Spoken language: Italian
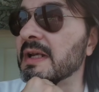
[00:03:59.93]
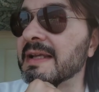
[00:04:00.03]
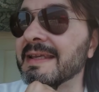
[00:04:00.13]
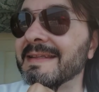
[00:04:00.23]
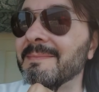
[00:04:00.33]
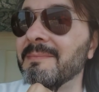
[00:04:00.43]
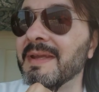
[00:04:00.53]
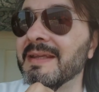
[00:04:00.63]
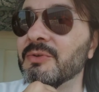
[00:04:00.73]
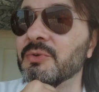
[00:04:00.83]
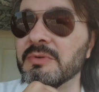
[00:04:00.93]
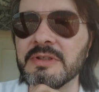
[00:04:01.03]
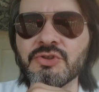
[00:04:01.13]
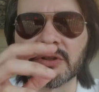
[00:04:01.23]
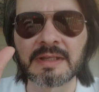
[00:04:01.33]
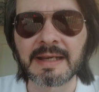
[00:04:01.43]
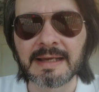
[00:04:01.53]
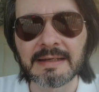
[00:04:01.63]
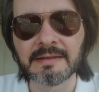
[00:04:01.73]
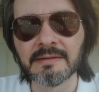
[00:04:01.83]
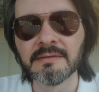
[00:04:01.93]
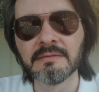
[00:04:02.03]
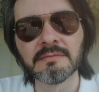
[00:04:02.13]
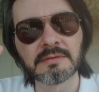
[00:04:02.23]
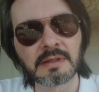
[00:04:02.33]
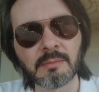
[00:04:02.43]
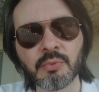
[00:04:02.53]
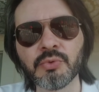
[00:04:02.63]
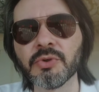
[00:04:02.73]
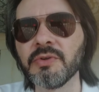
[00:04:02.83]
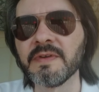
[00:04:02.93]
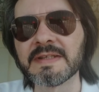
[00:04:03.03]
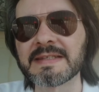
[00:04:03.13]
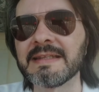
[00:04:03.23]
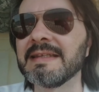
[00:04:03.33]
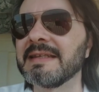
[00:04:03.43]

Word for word: granché nemmeno in generale da un punto di vista di